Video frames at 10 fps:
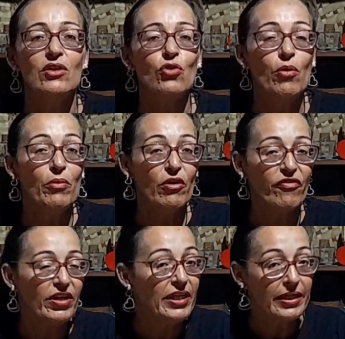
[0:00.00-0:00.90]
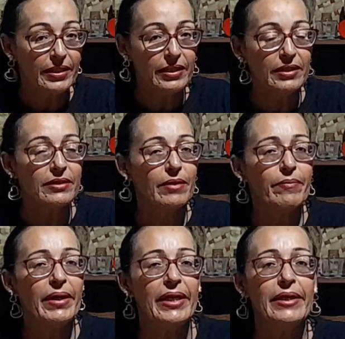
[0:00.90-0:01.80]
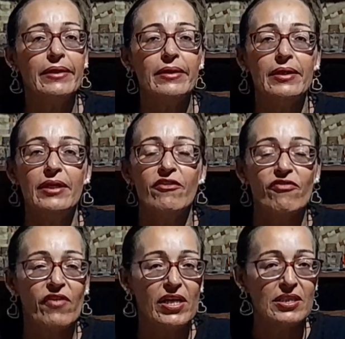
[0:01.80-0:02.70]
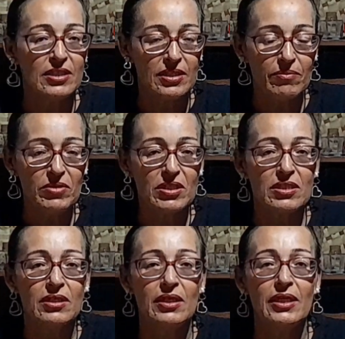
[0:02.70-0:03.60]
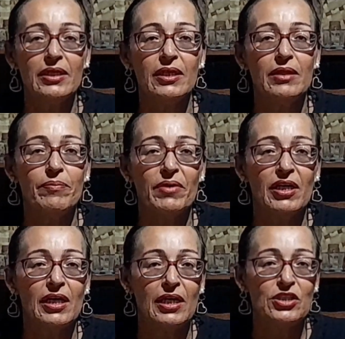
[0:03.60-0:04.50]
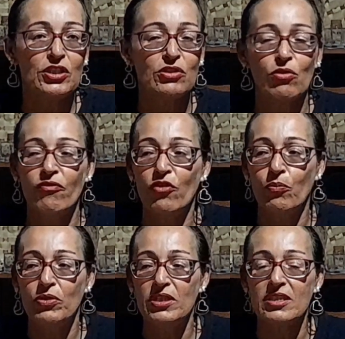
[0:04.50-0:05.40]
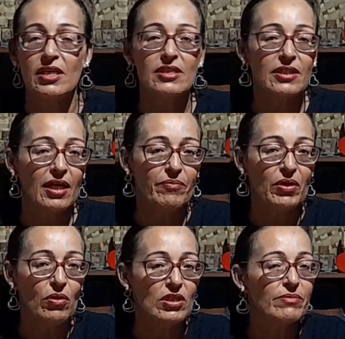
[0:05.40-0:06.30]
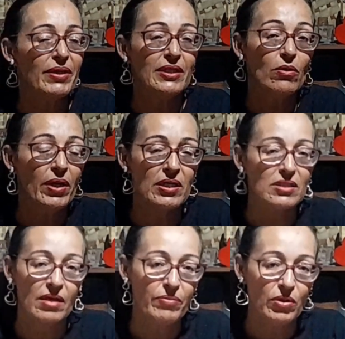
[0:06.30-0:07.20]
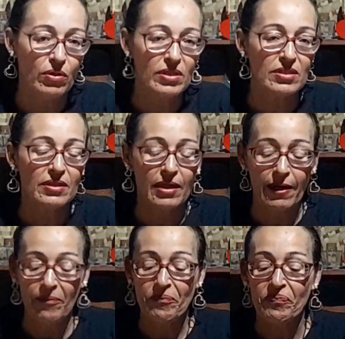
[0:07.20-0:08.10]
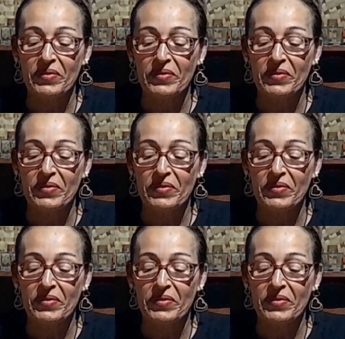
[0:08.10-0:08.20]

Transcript: tomou Fenegan também, Fez exame de sangue, pra, a gente desconfiou que podia ser escabiose, mas não era escabiose, tá?